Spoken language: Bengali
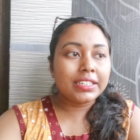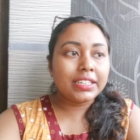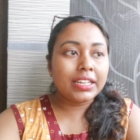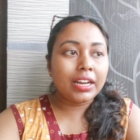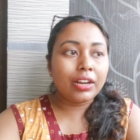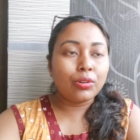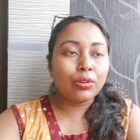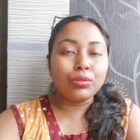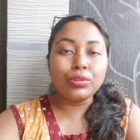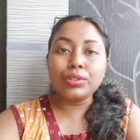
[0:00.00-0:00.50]

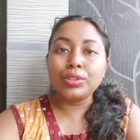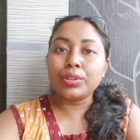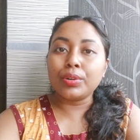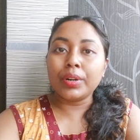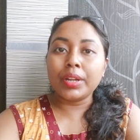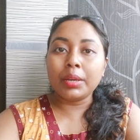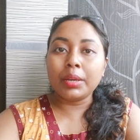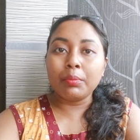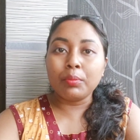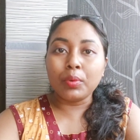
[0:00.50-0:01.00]
যেটা হুট
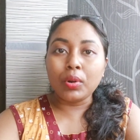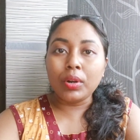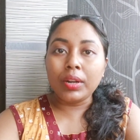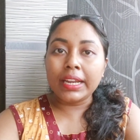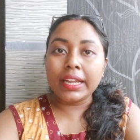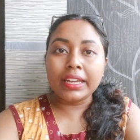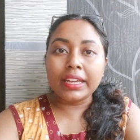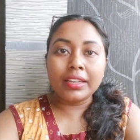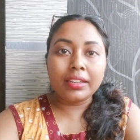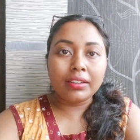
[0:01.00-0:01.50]
করে
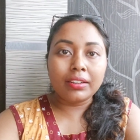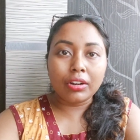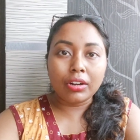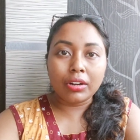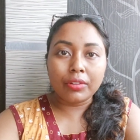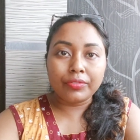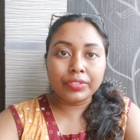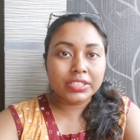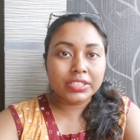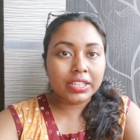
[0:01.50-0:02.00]
বললেই
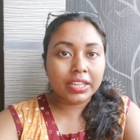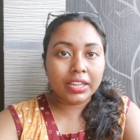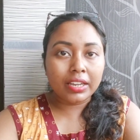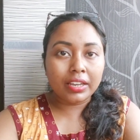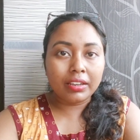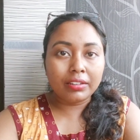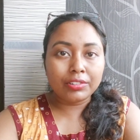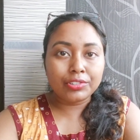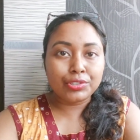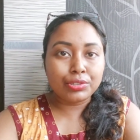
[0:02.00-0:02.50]
অফিস
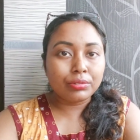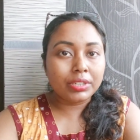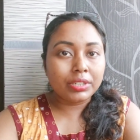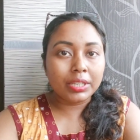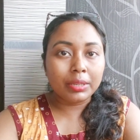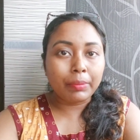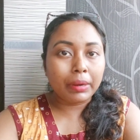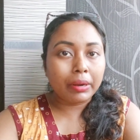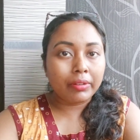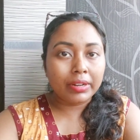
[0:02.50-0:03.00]
থেকে
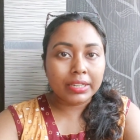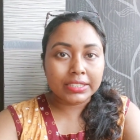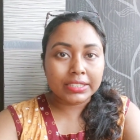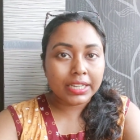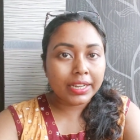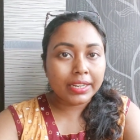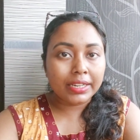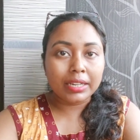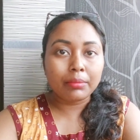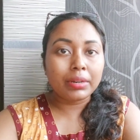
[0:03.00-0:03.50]
ছুটি পাওয়া
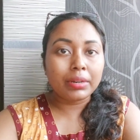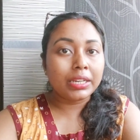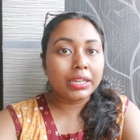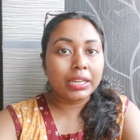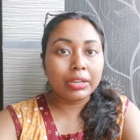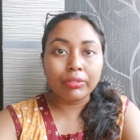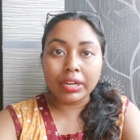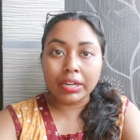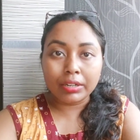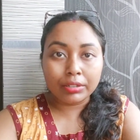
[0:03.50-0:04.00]
যায় না বা
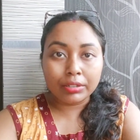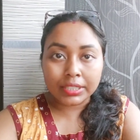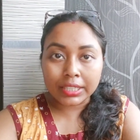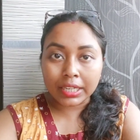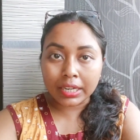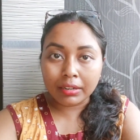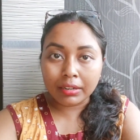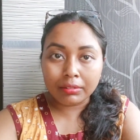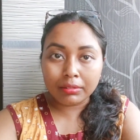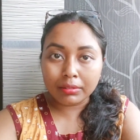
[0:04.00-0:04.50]

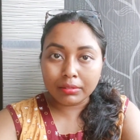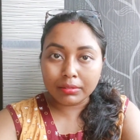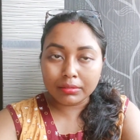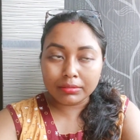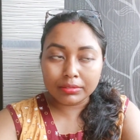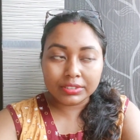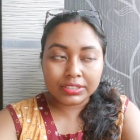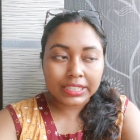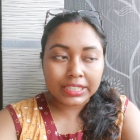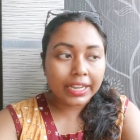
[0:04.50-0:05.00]
নেওয়াটা
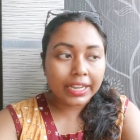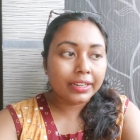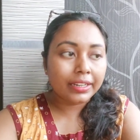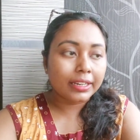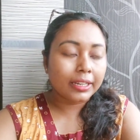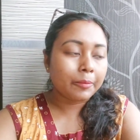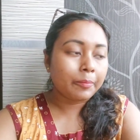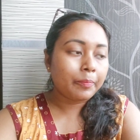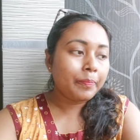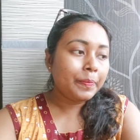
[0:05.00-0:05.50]
যায়
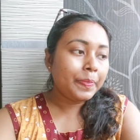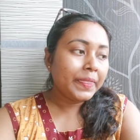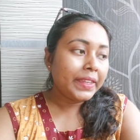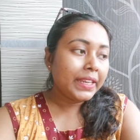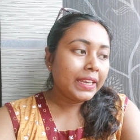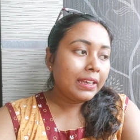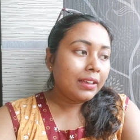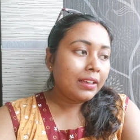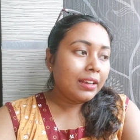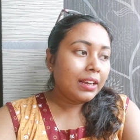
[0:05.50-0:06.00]
না
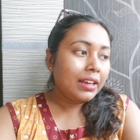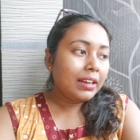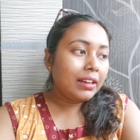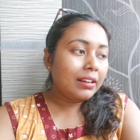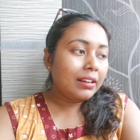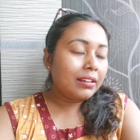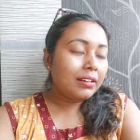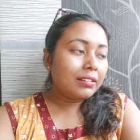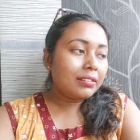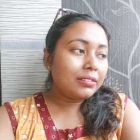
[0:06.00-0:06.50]

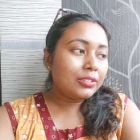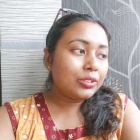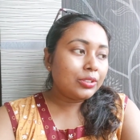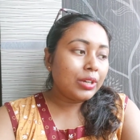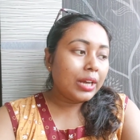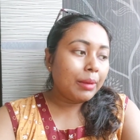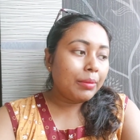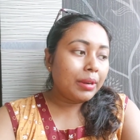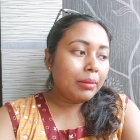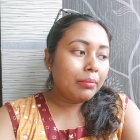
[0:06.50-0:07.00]

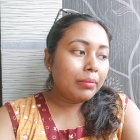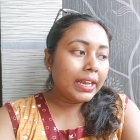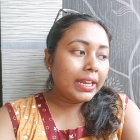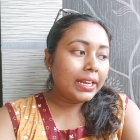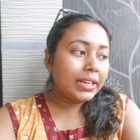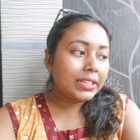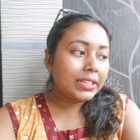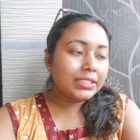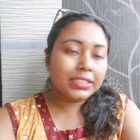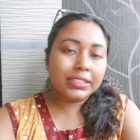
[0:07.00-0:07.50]
তো আমার
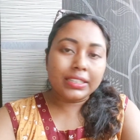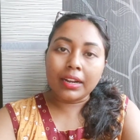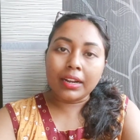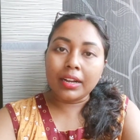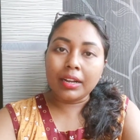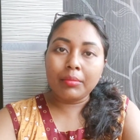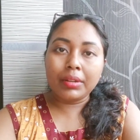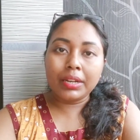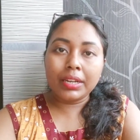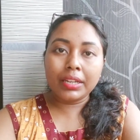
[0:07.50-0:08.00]
মায়ের কাছে
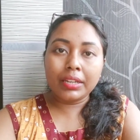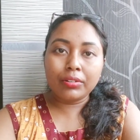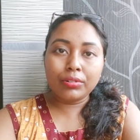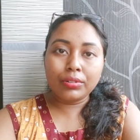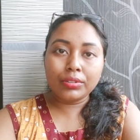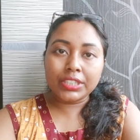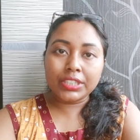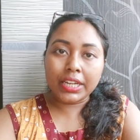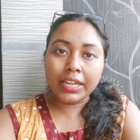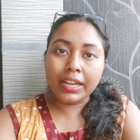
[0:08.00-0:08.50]
থাকা মানে
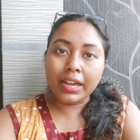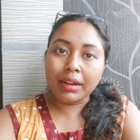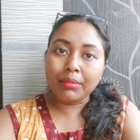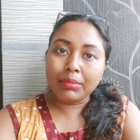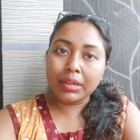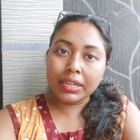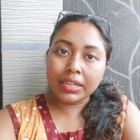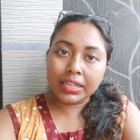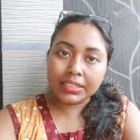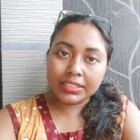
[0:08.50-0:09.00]
ও সেই
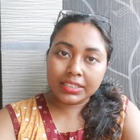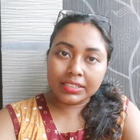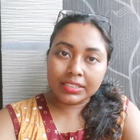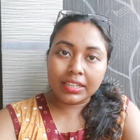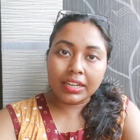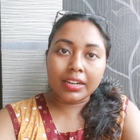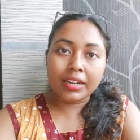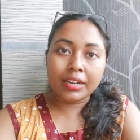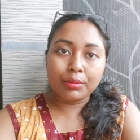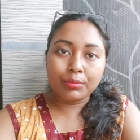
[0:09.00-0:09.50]
আমার কাছে
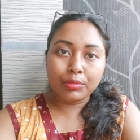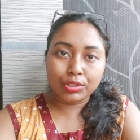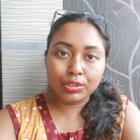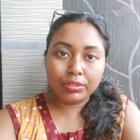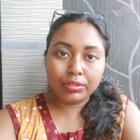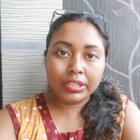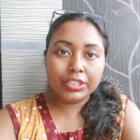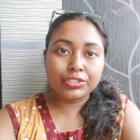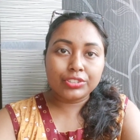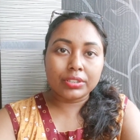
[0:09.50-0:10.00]
থাকার
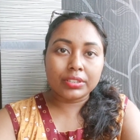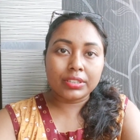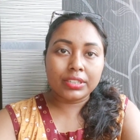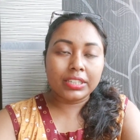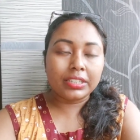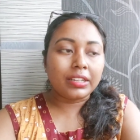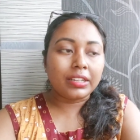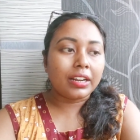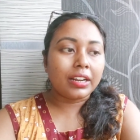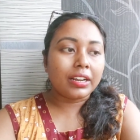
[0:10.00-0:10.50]
মতোই
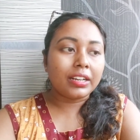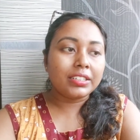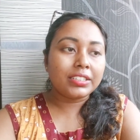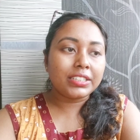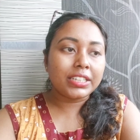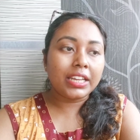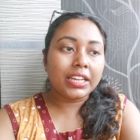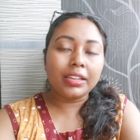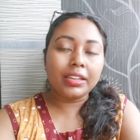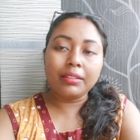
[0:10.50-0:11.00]
যত্নে থাকা
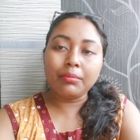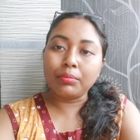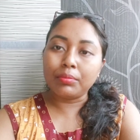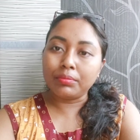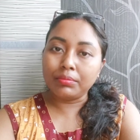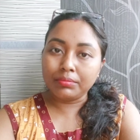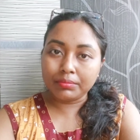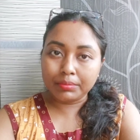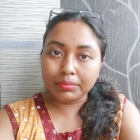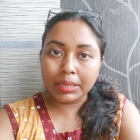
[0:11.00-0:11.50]
সেই
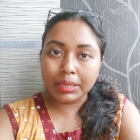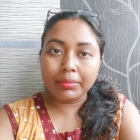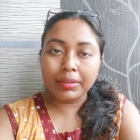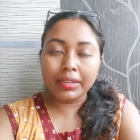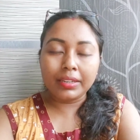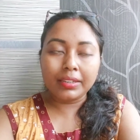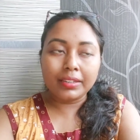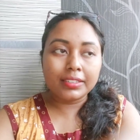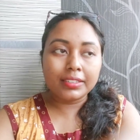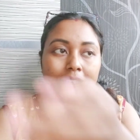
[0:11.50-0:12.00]

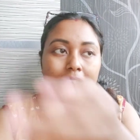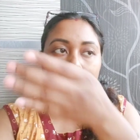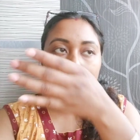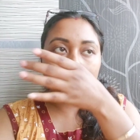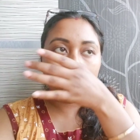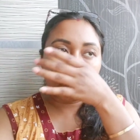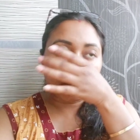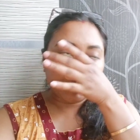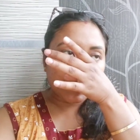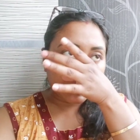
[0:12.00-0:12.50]
ভেবেই
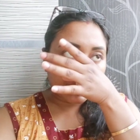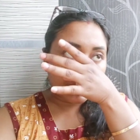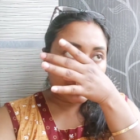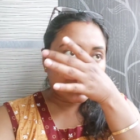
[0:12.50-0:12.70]
গেলাম